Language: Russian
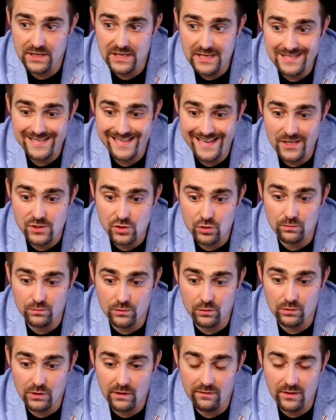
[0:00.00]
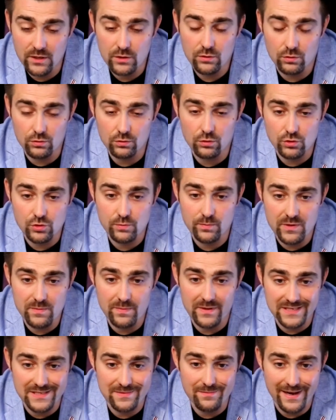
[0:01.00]
если о чем-то он говорит, он должен быть
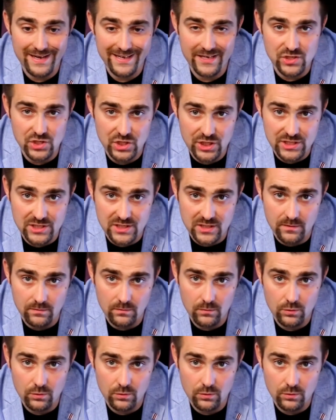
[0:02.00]
максимально честным.